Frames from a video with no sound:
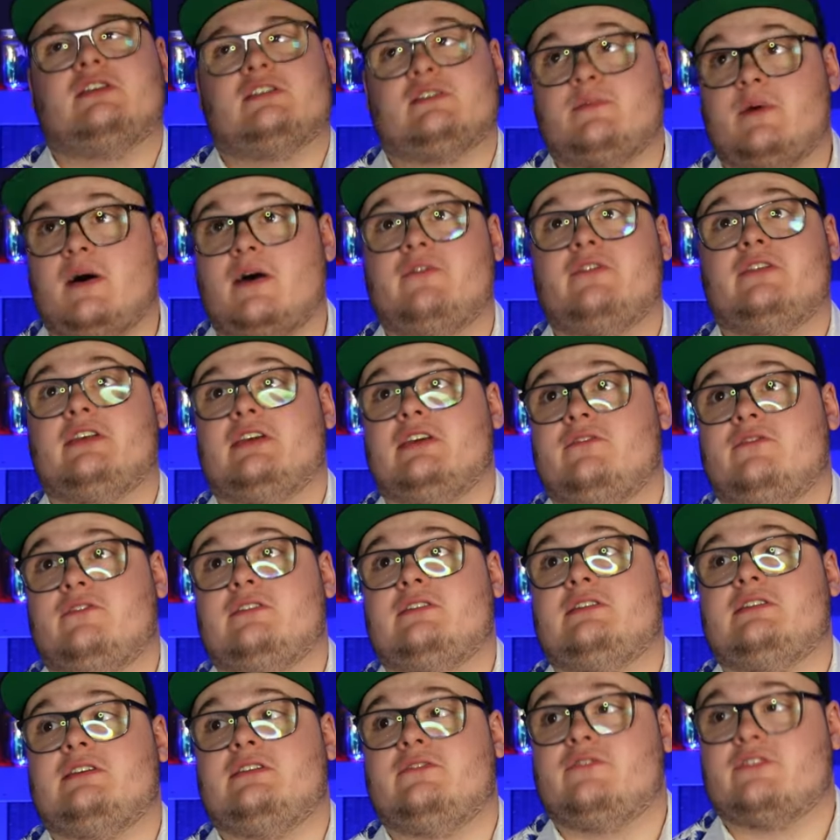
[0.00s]
dass Marvel
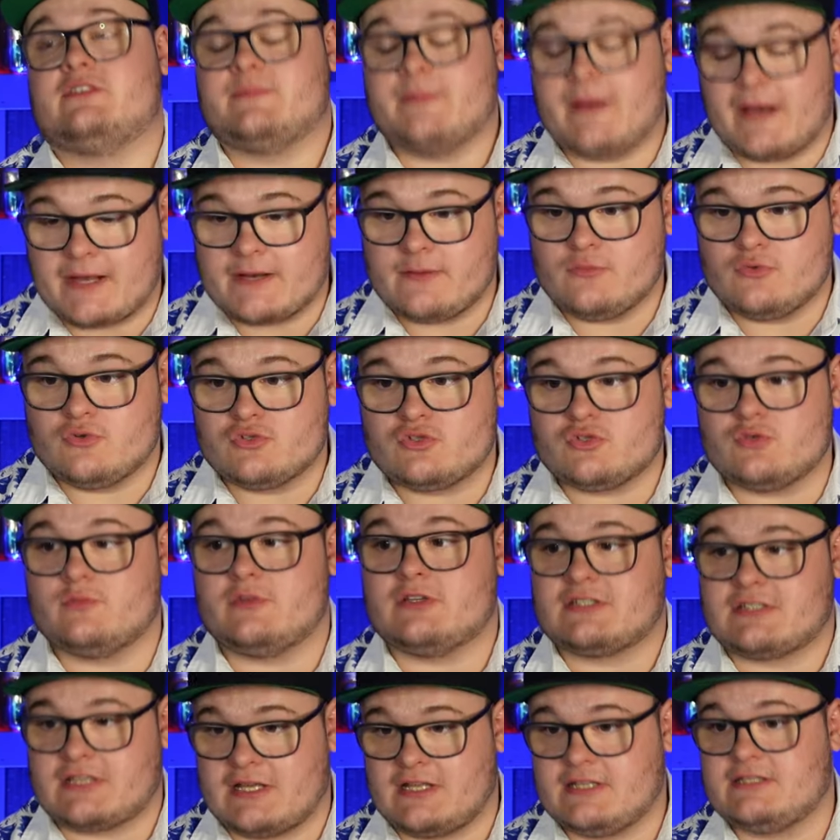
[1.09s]
definitiv was machen muss, um
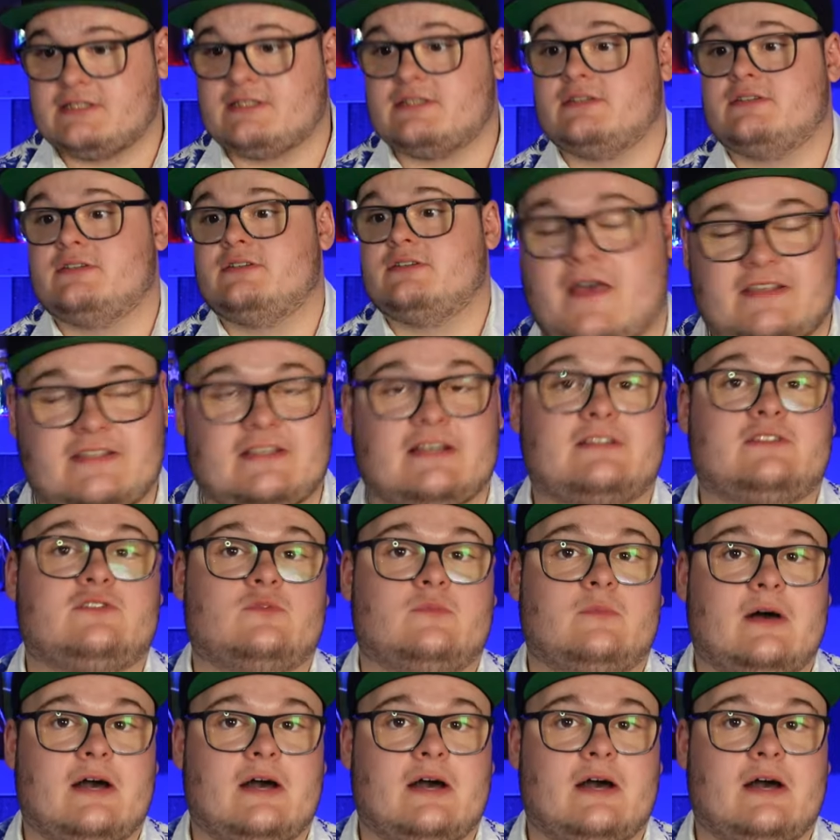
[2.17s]
das Ganze besser zu